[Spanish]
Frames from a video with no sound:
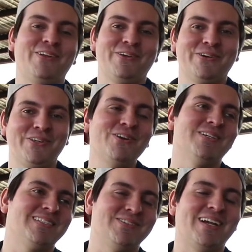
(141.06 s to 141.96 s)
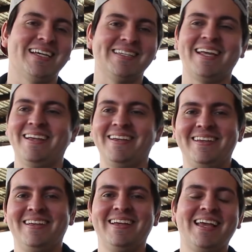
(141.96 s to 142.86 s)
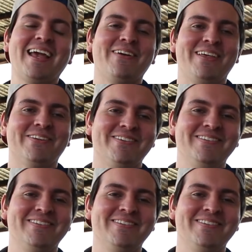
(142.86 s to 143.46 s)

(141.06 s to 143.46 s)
no lo digo yo, lo dice toda la gente que ha venido